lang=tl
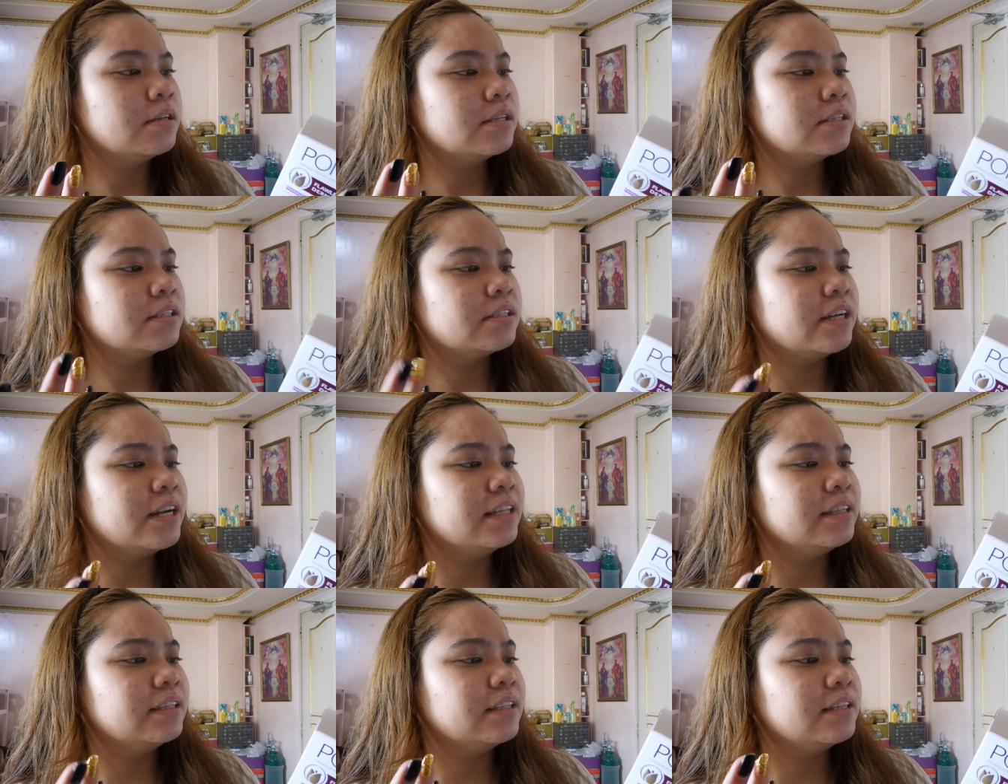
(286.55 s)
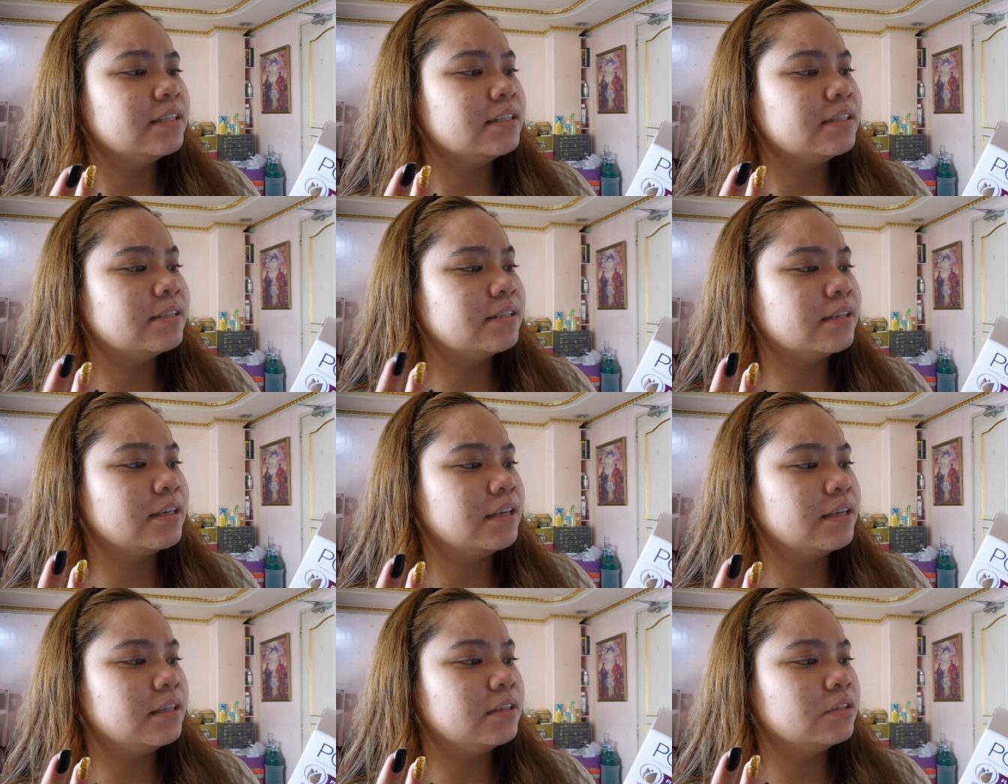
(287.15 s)
strengthen
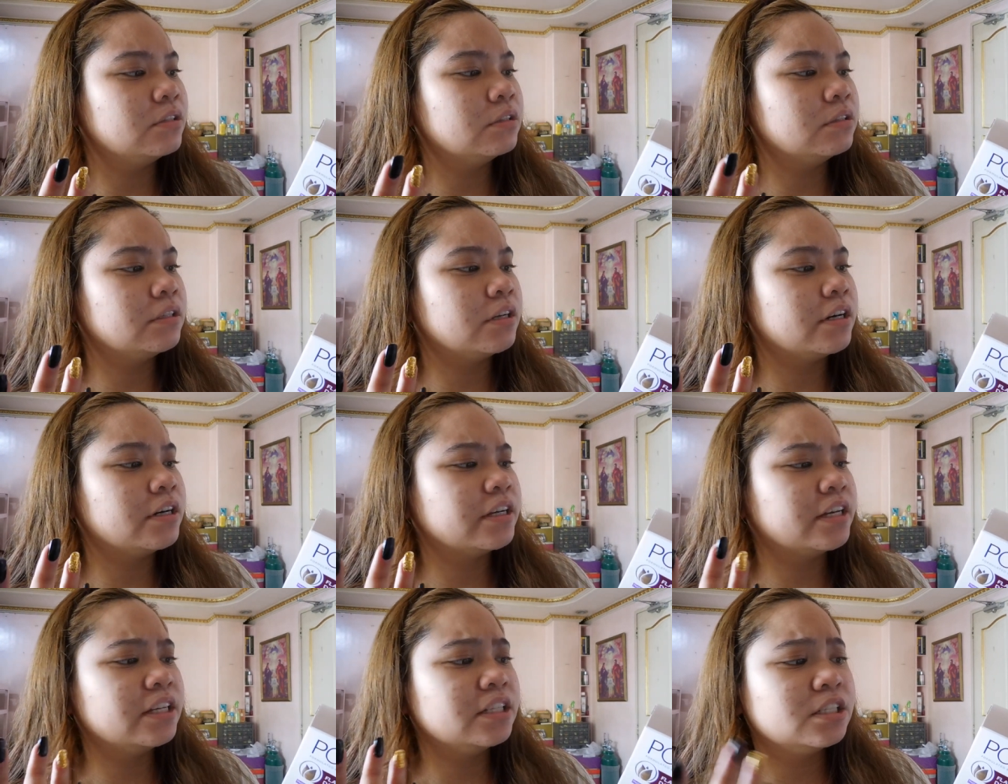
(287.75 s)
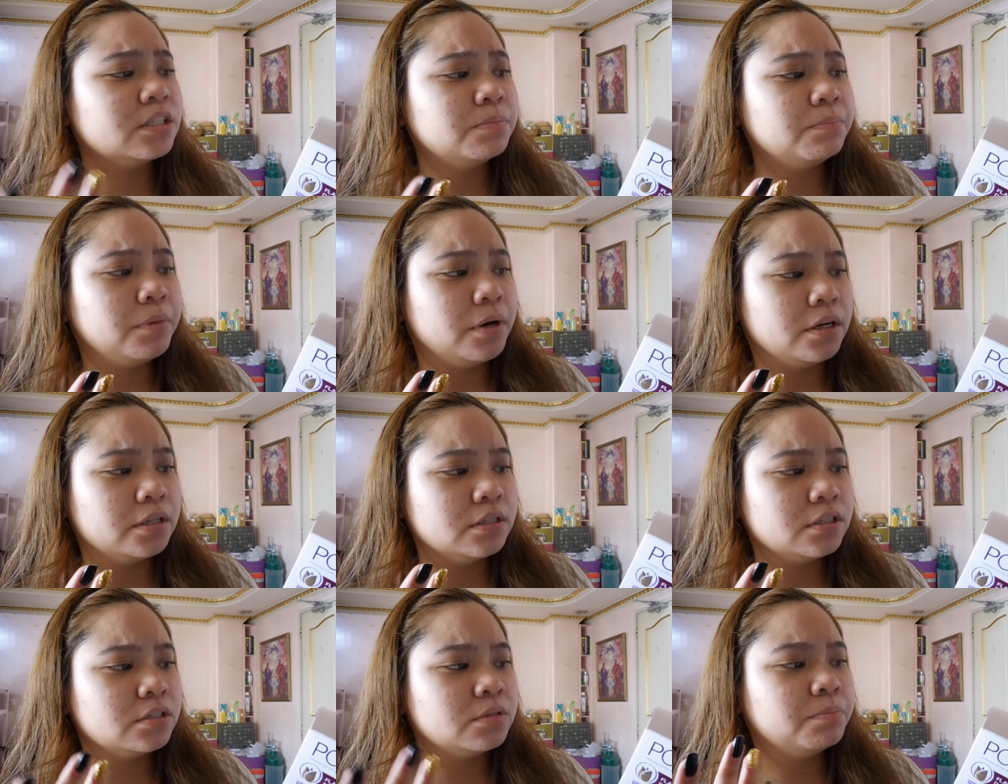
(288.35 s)
skin to target
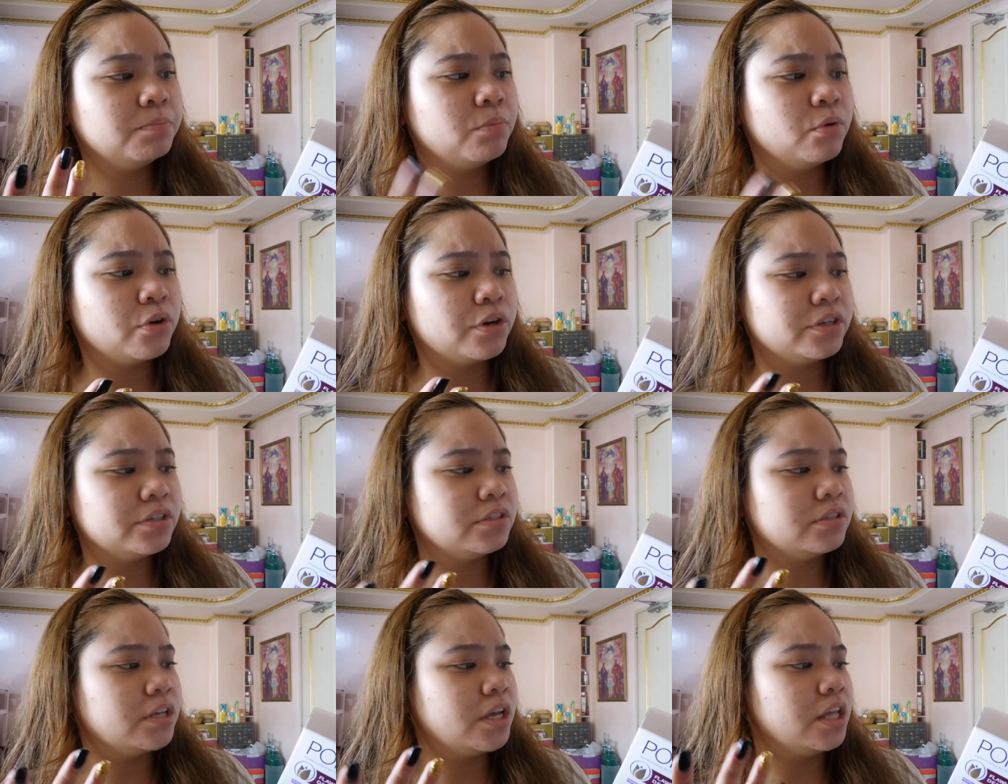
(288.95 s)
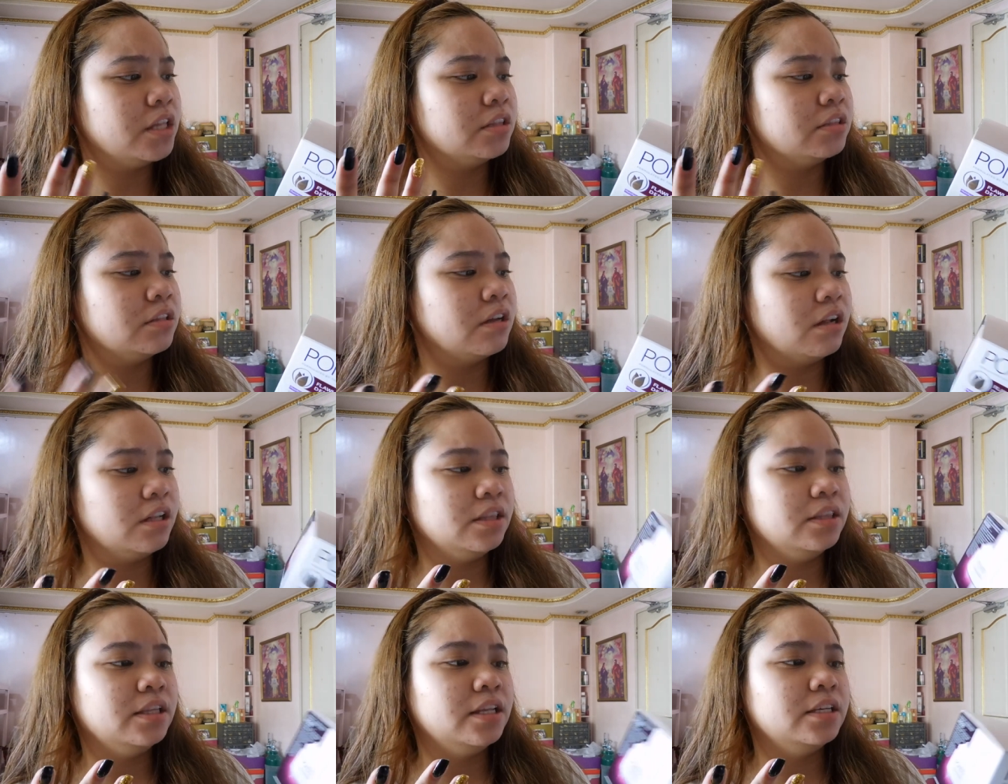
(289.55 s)
spots, pores, and
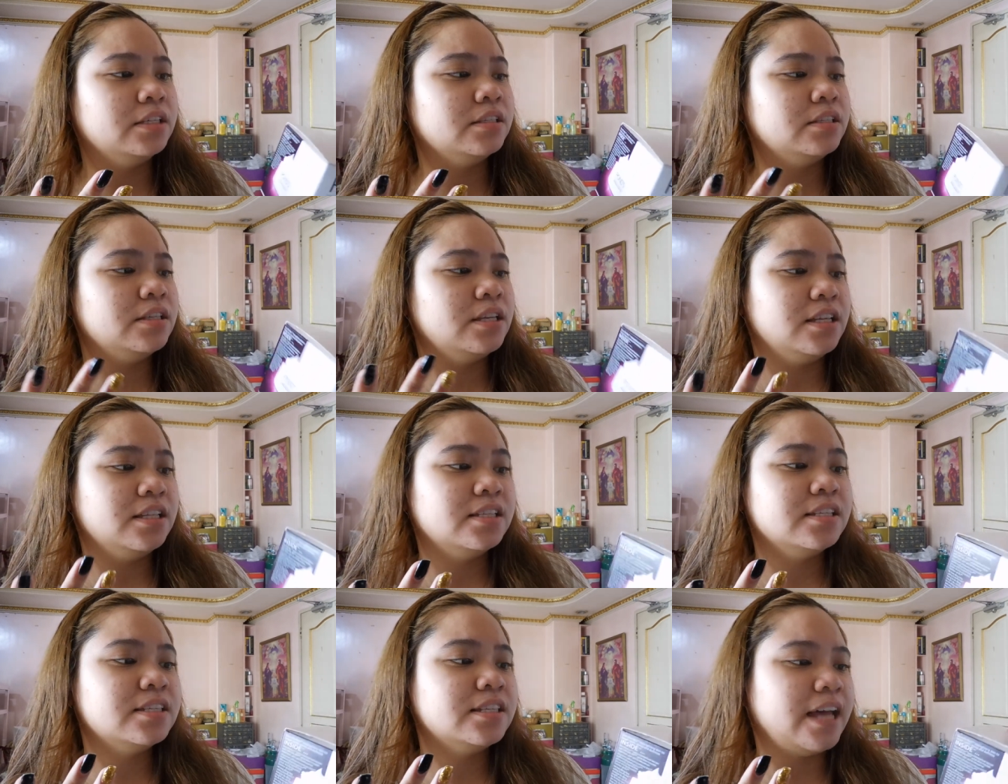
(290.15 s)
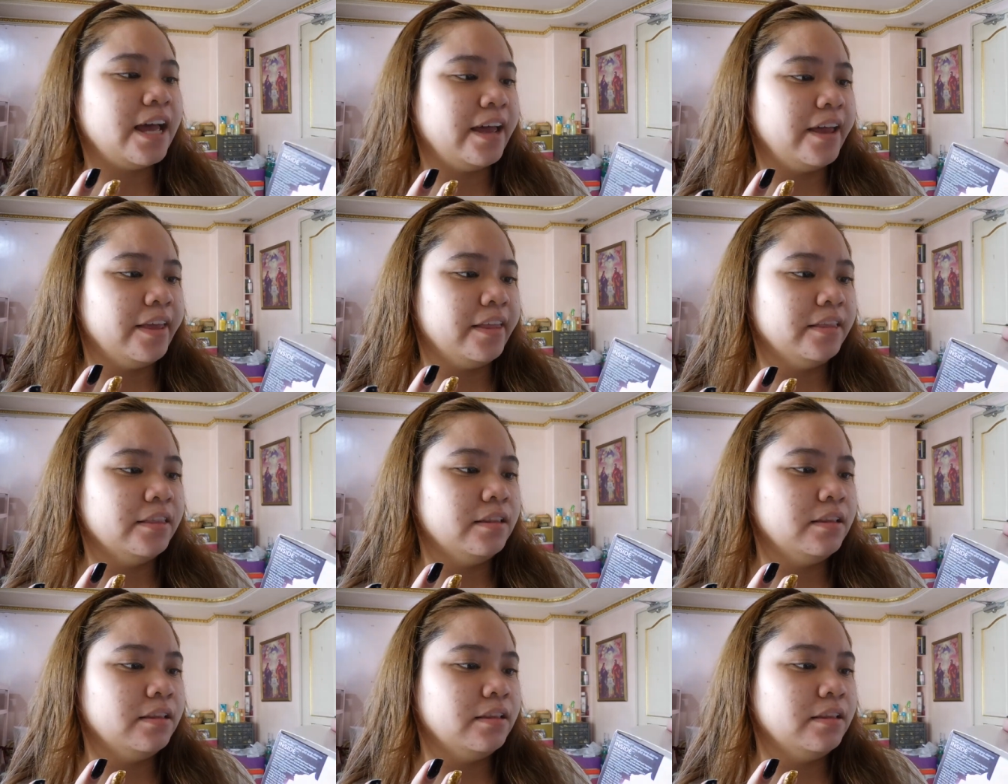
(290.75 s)
dullness inside.